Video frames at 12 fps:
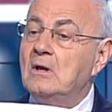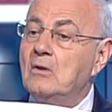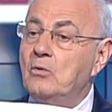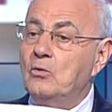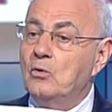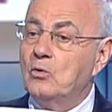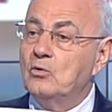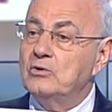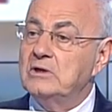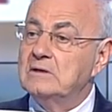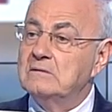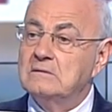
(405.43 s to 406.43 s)

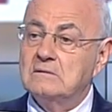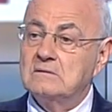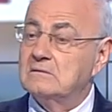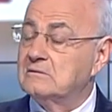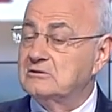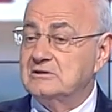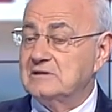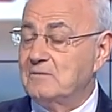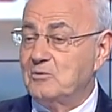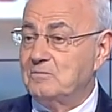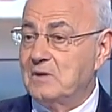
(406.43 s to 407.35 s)
Noi ci siamo